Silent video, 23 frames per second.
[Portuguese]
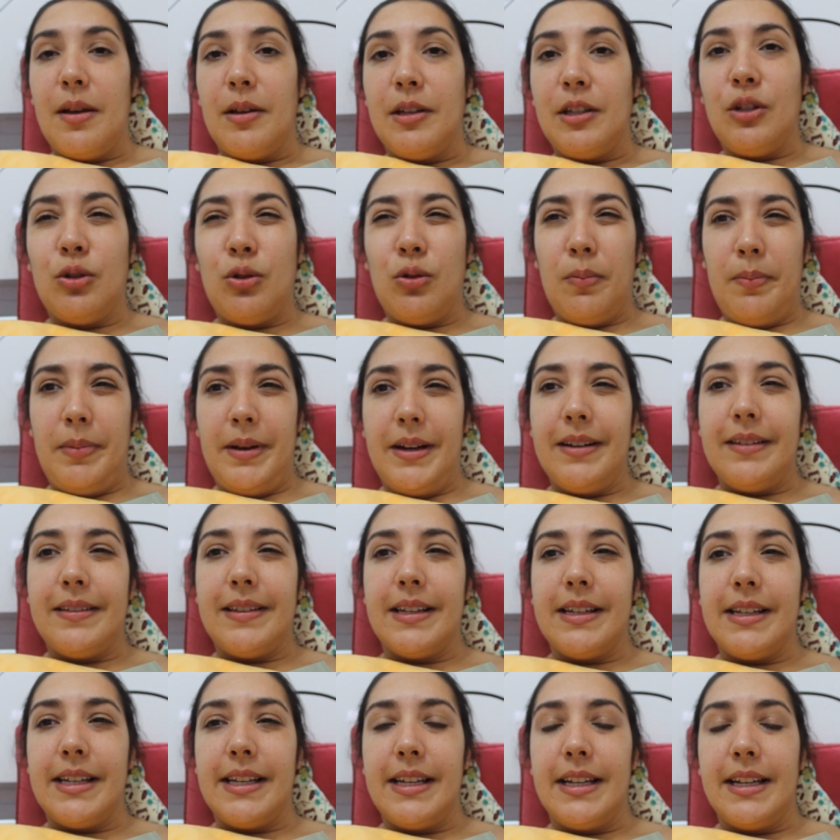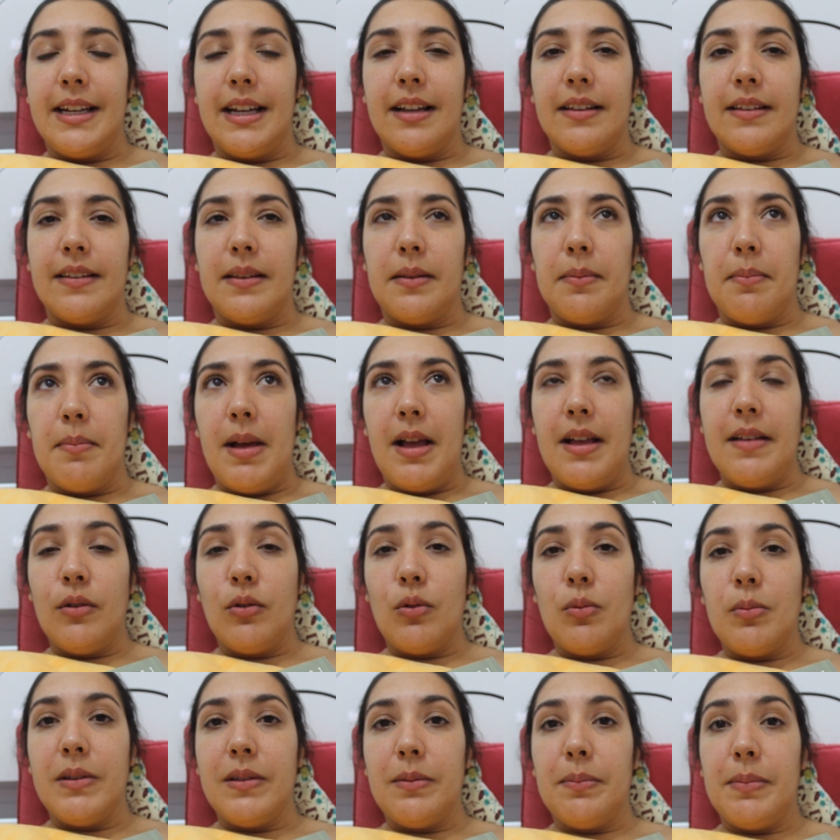youtubers gringas, mas
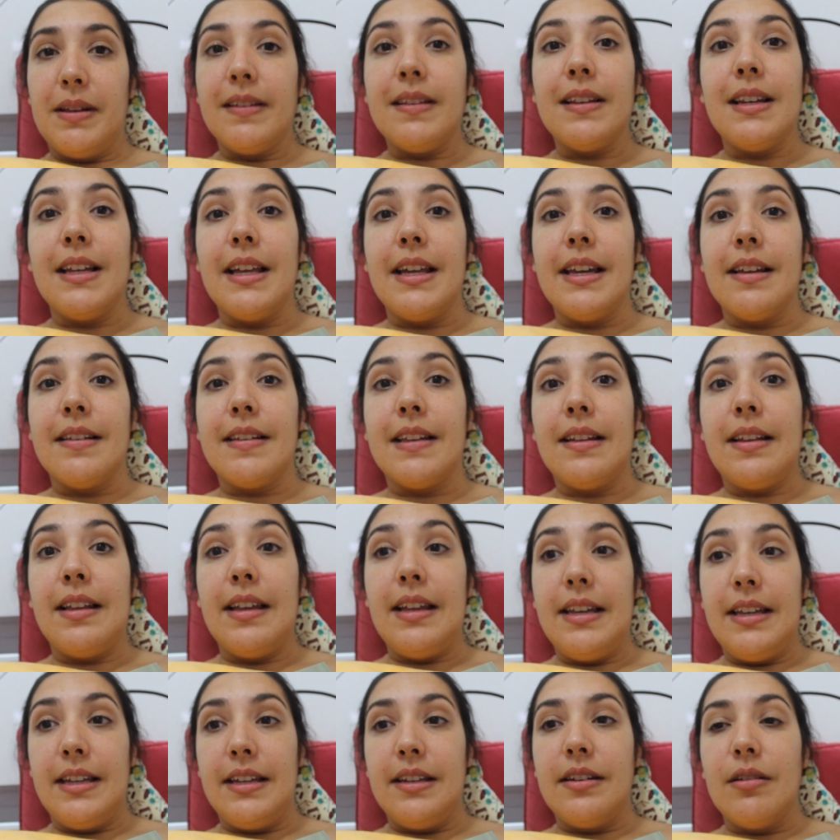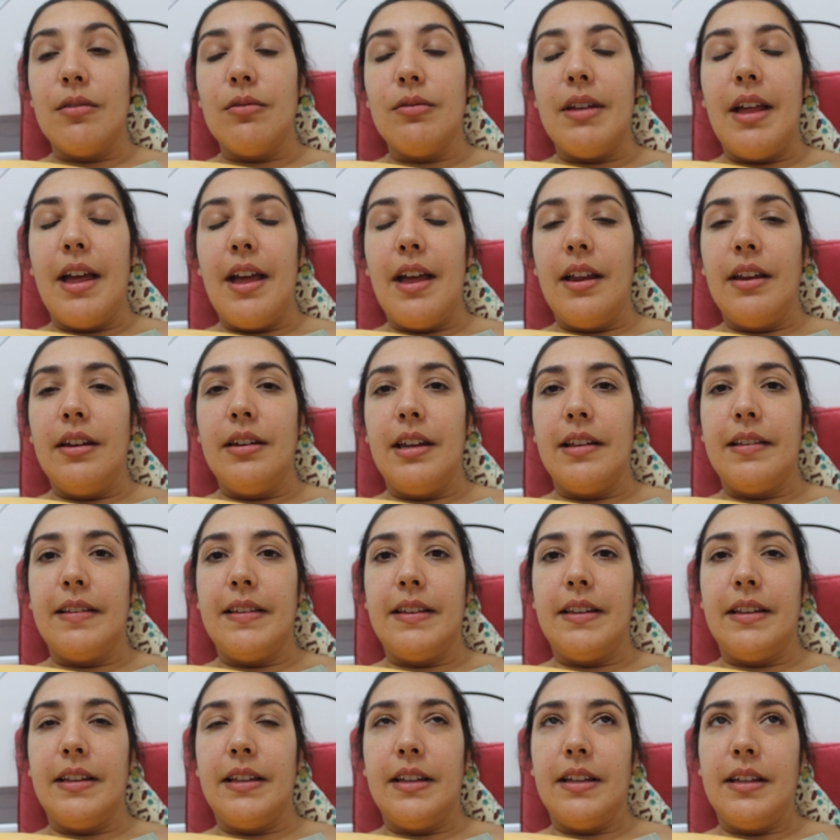algumas brasileiras aderiram, né,
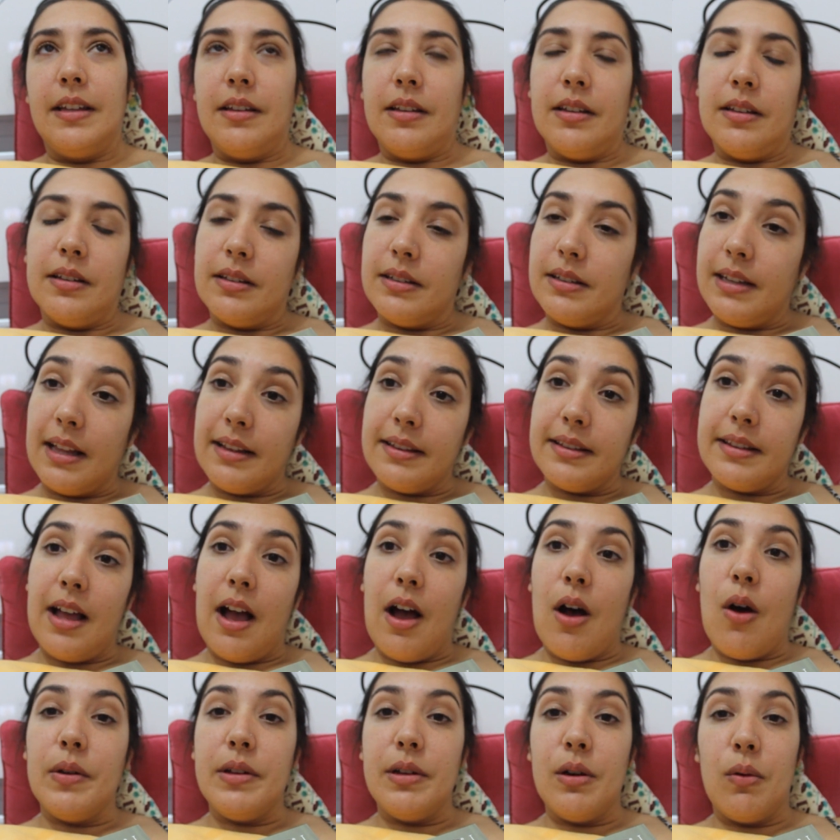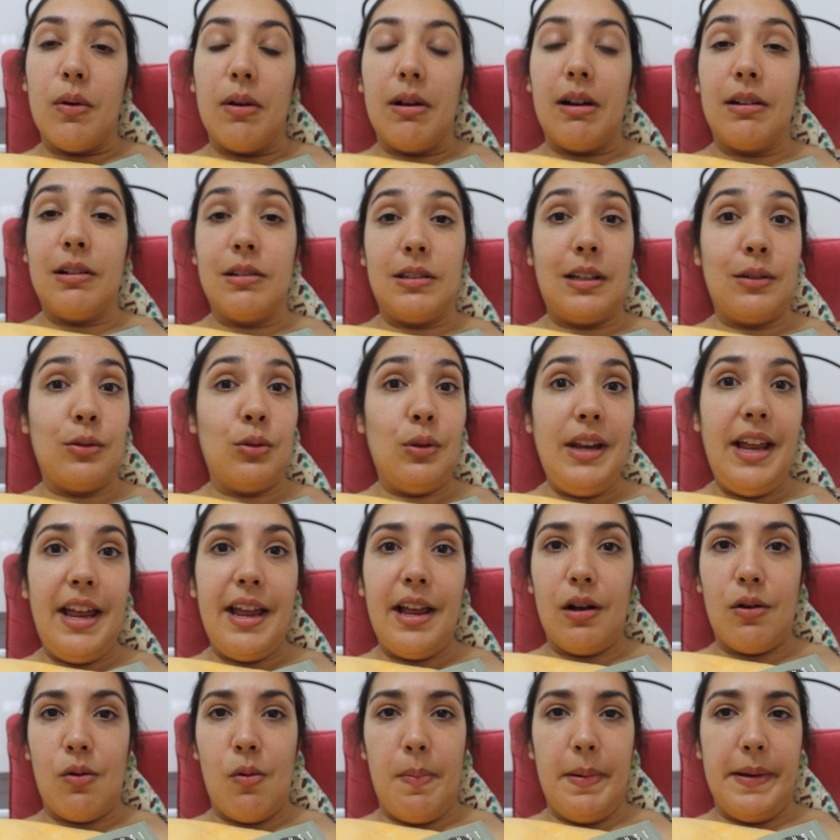nesse Natal e eu
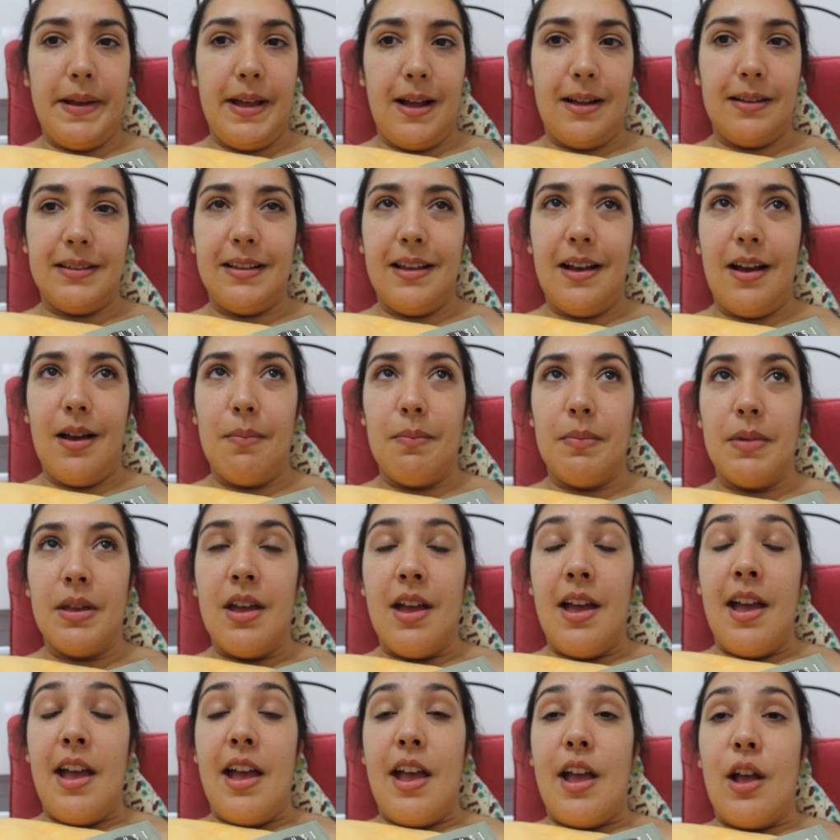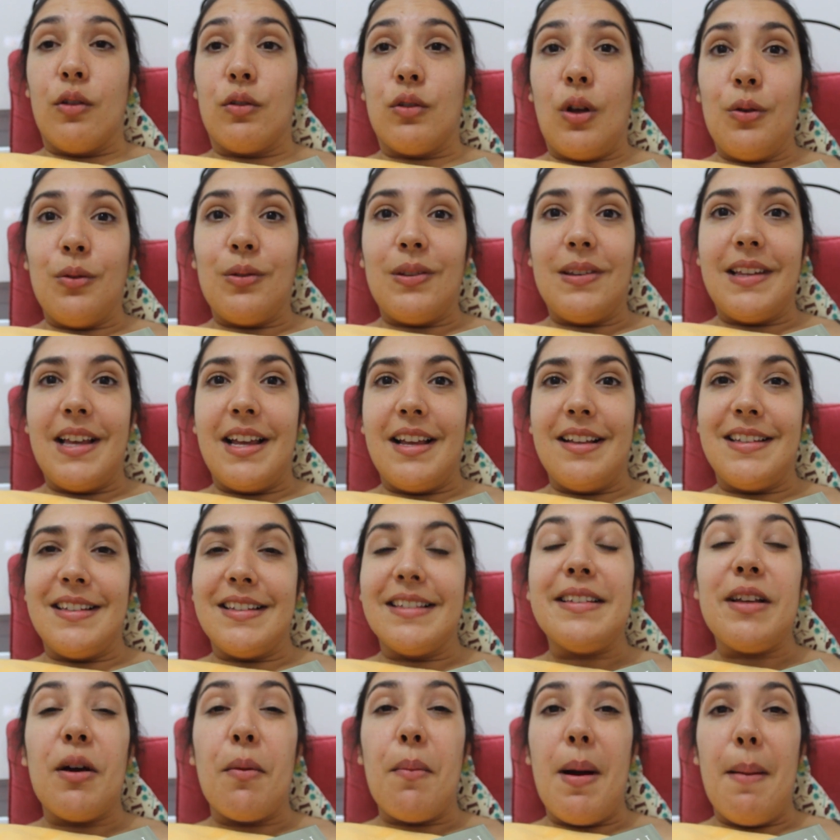adorei acompanhar, sabe? Eu só não sei assim
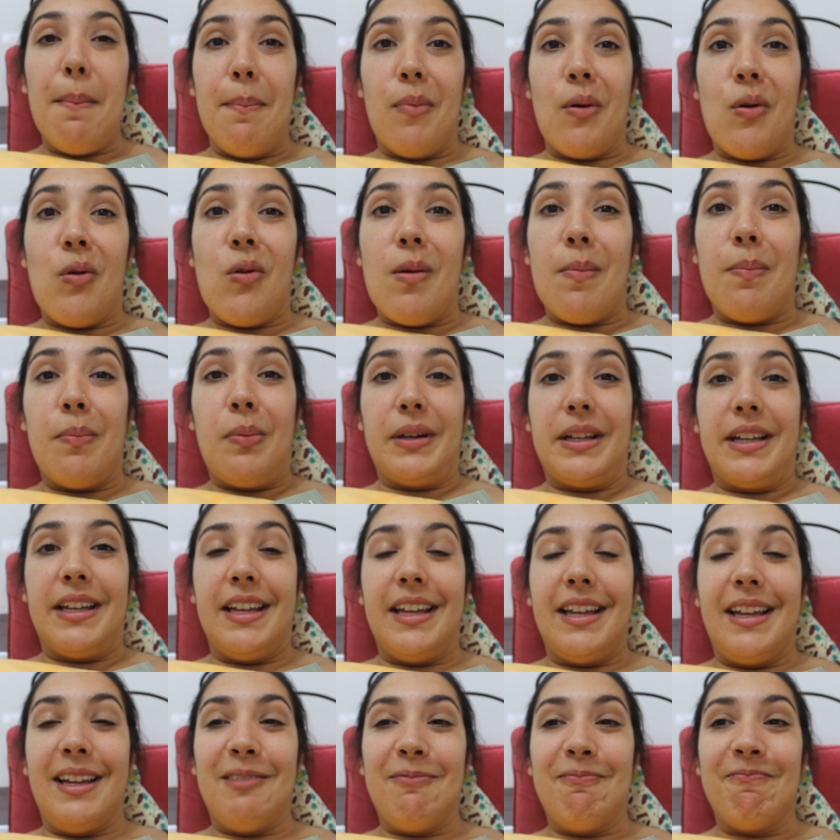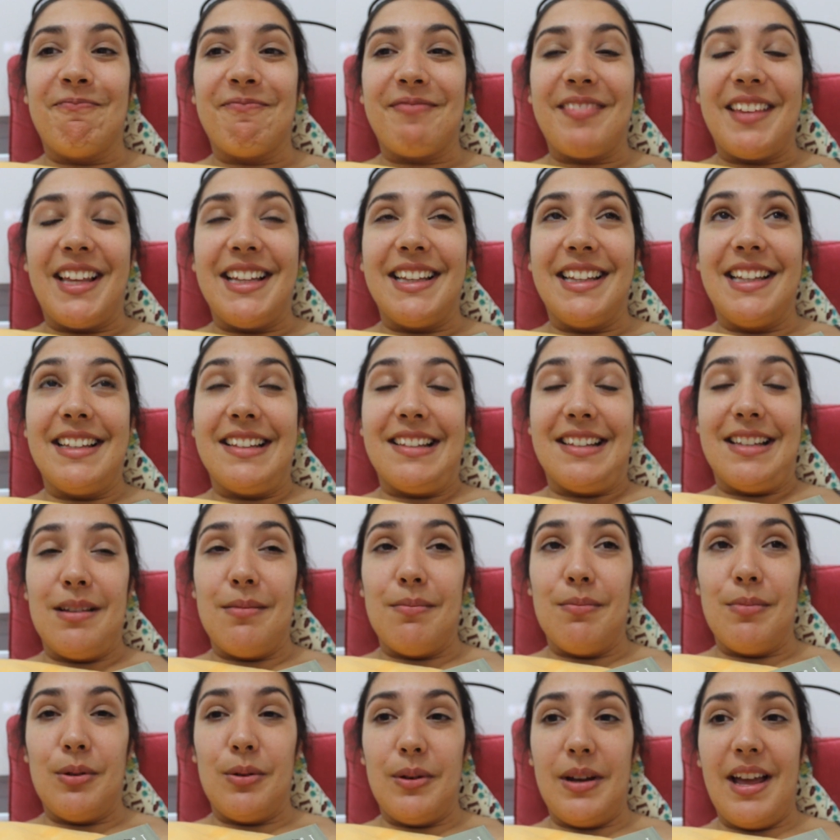se é uma boa, porque
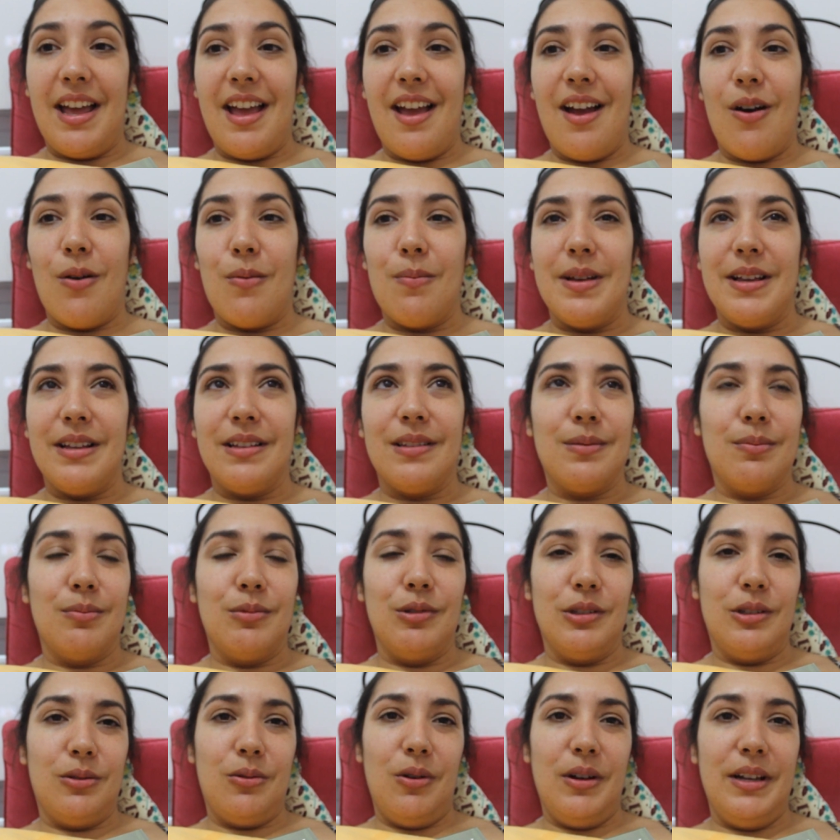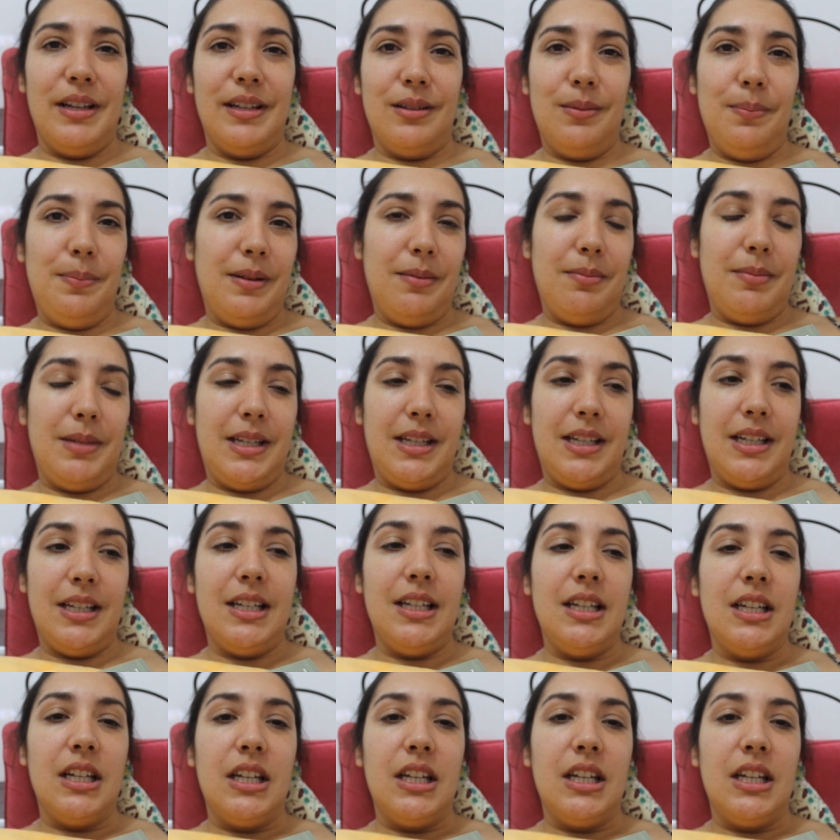dezembro é um mês muito corrido para mim.